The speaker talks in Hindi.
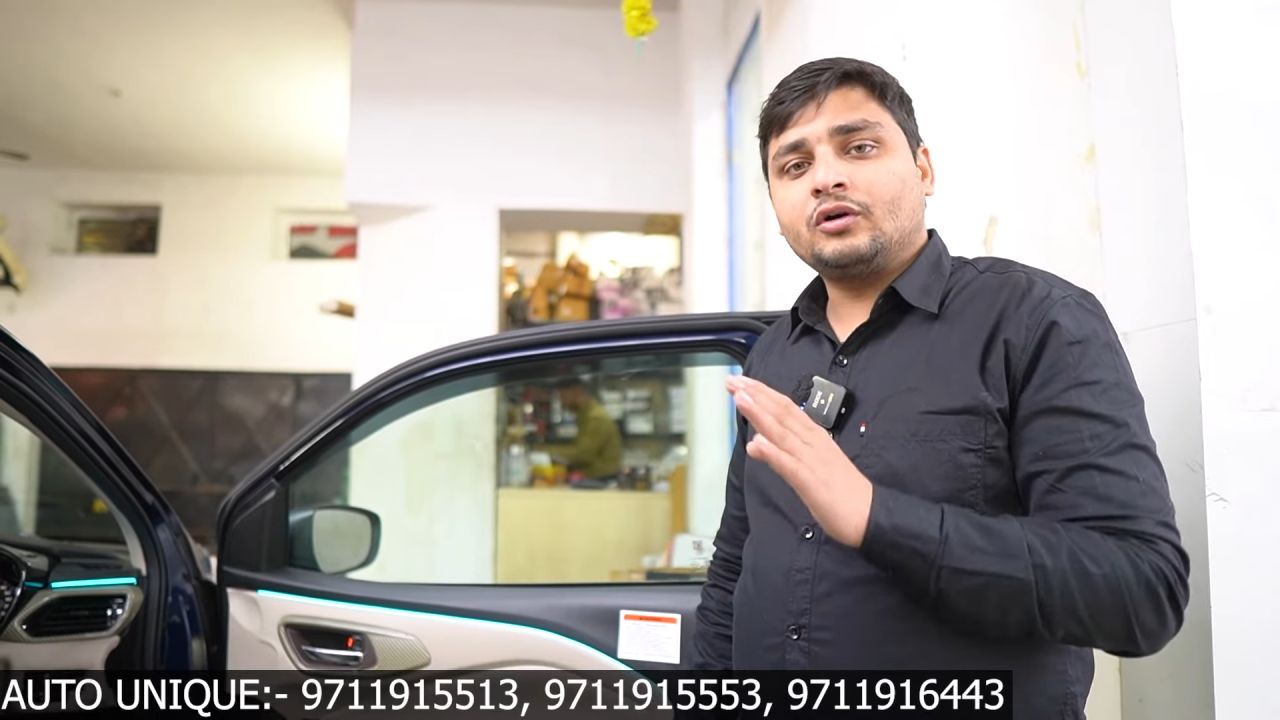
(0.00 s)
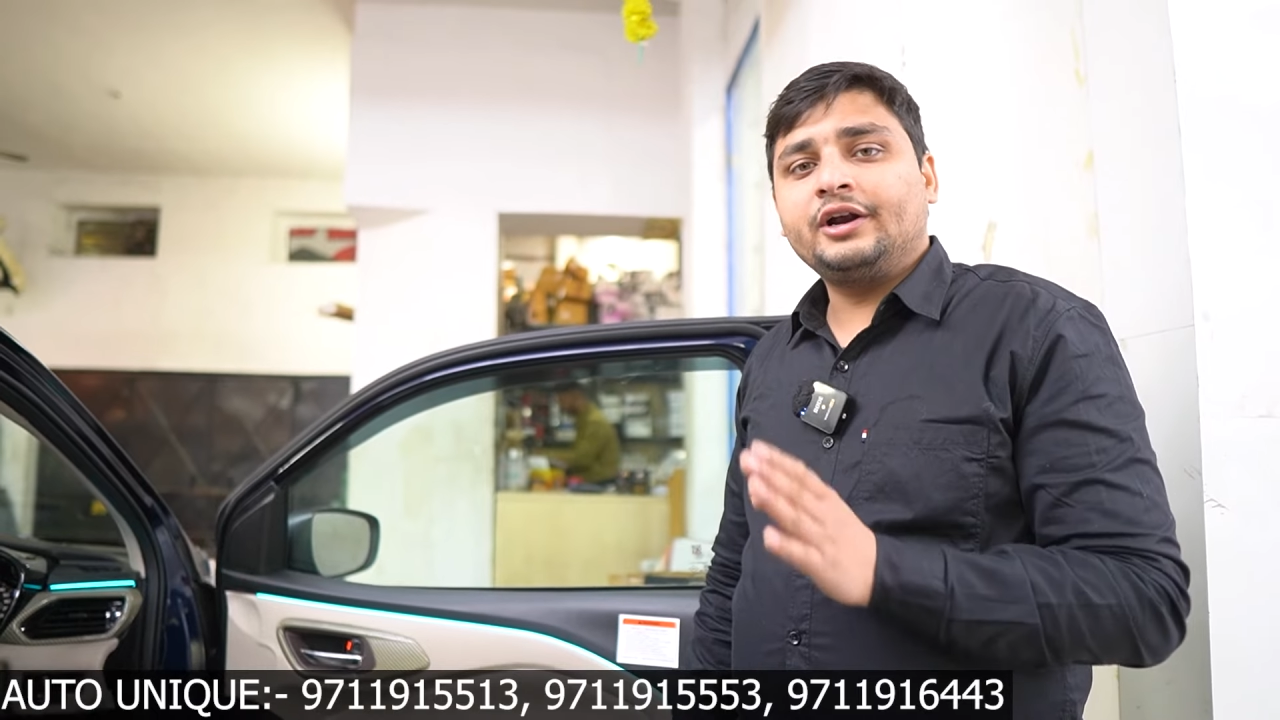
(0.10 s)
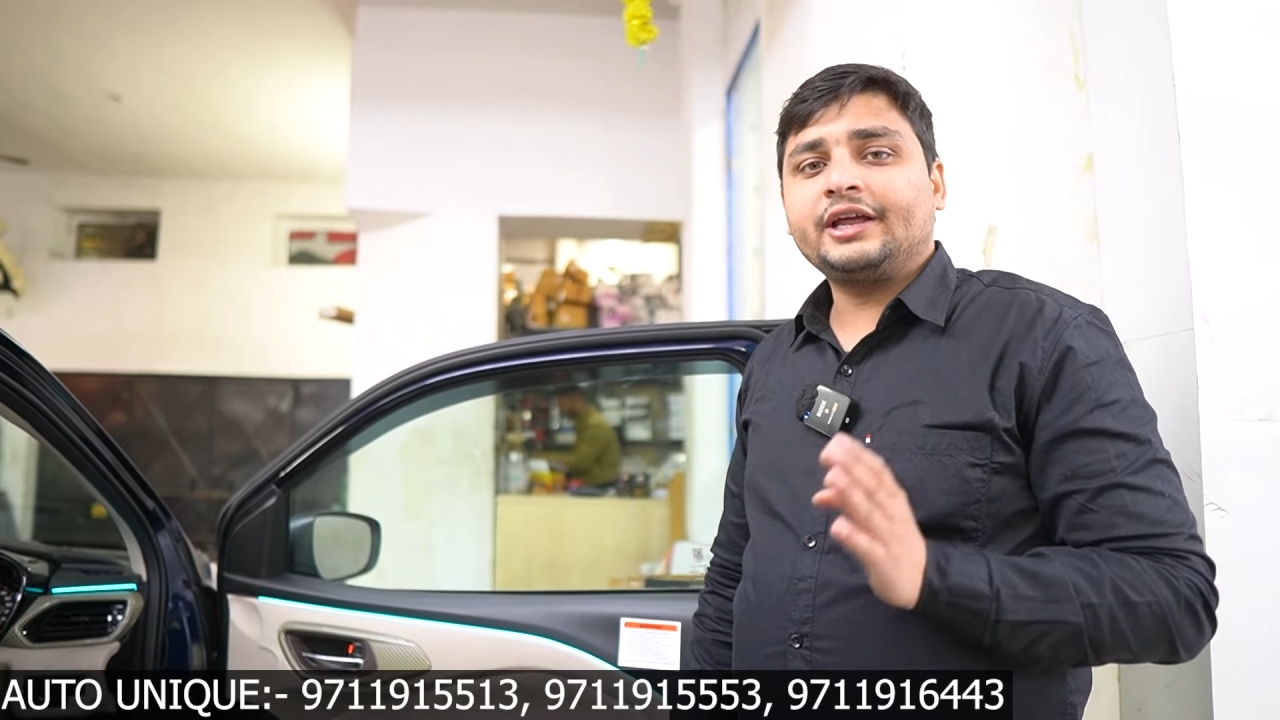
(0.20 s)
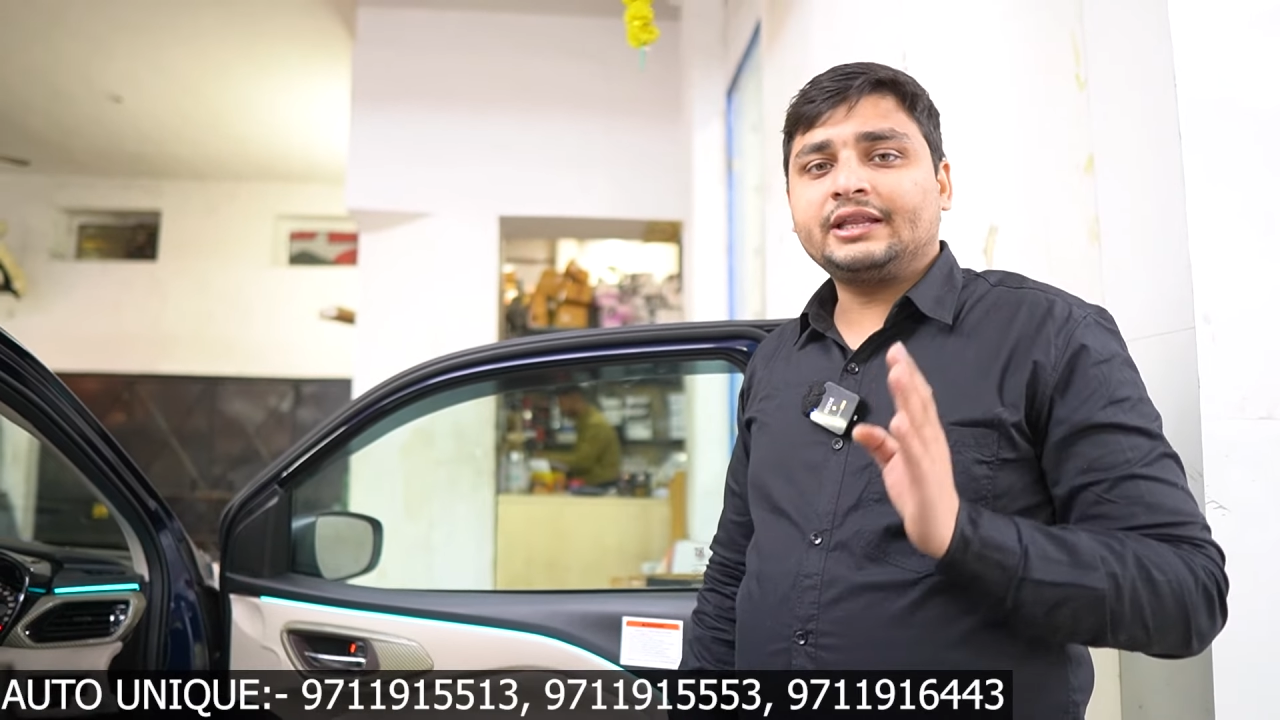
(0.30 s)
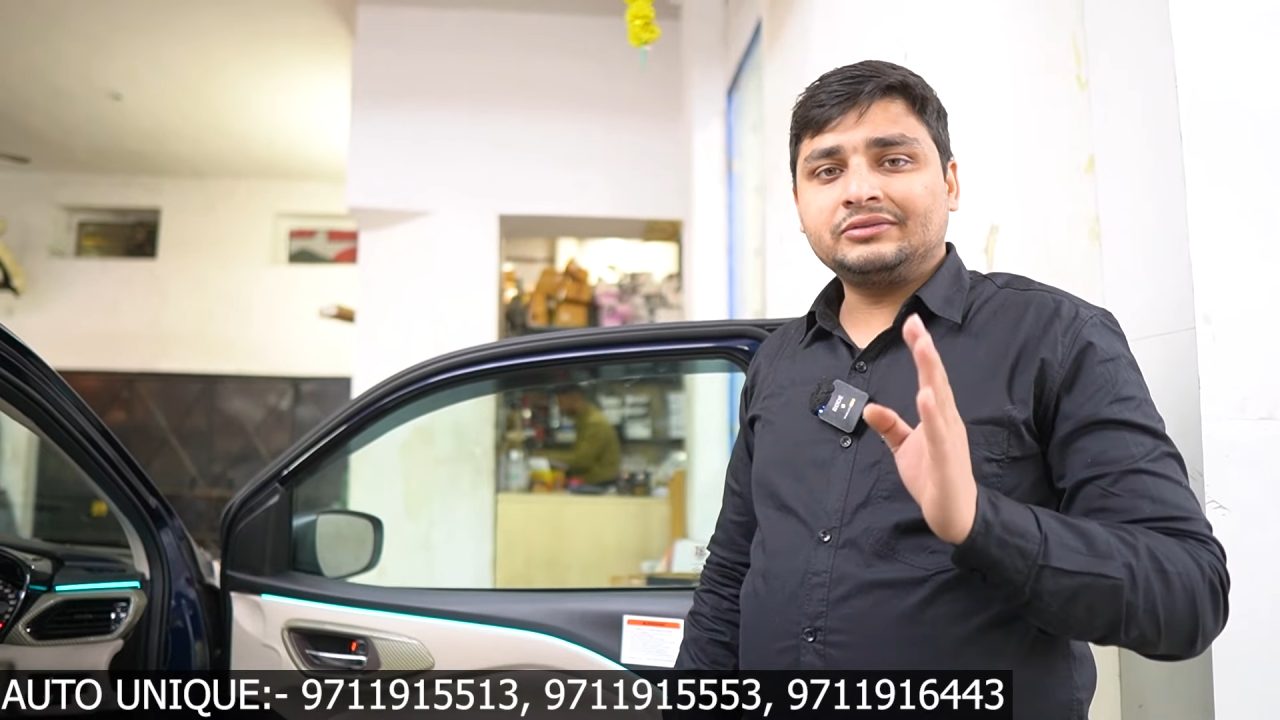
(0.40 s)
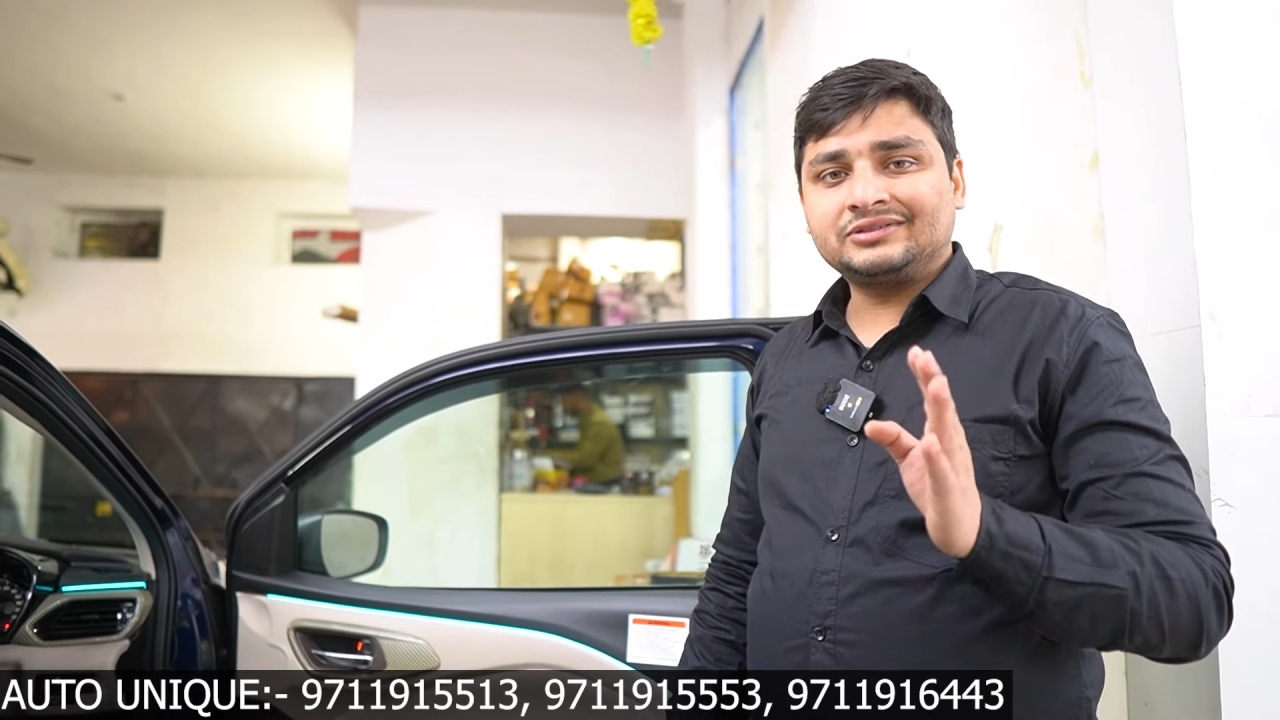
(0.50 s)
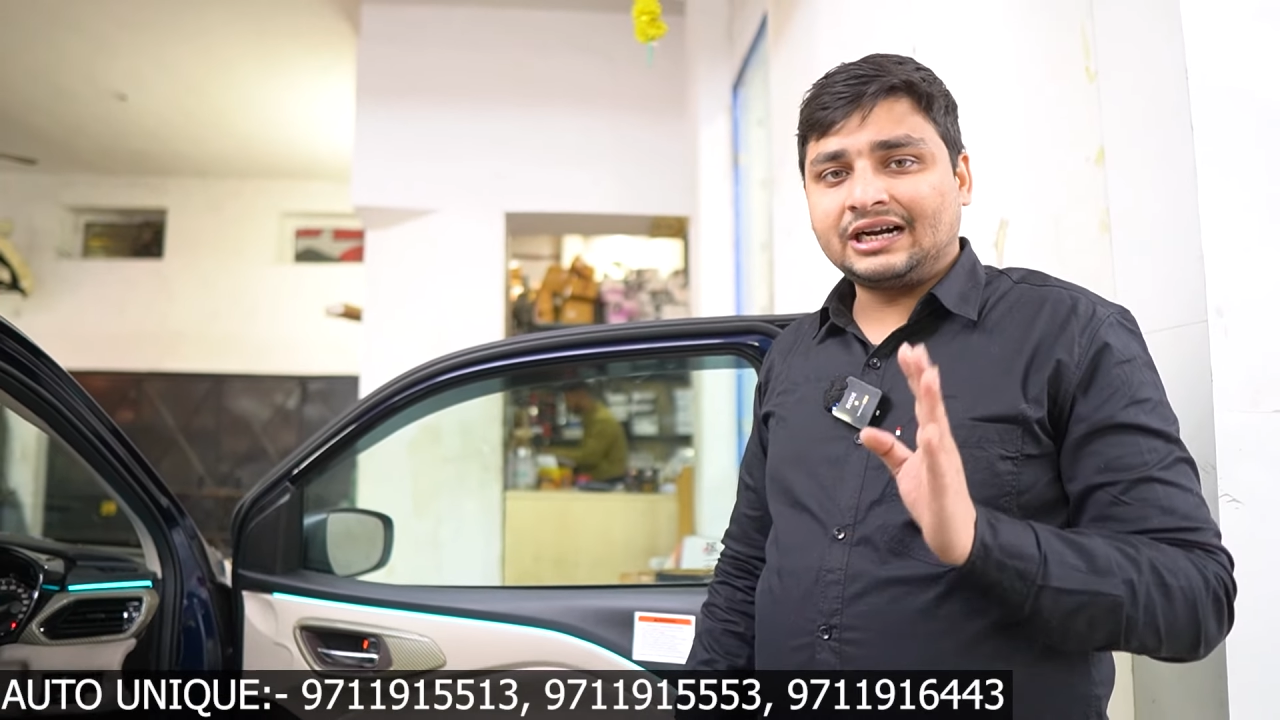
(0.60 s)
क्वालिटी आती है वो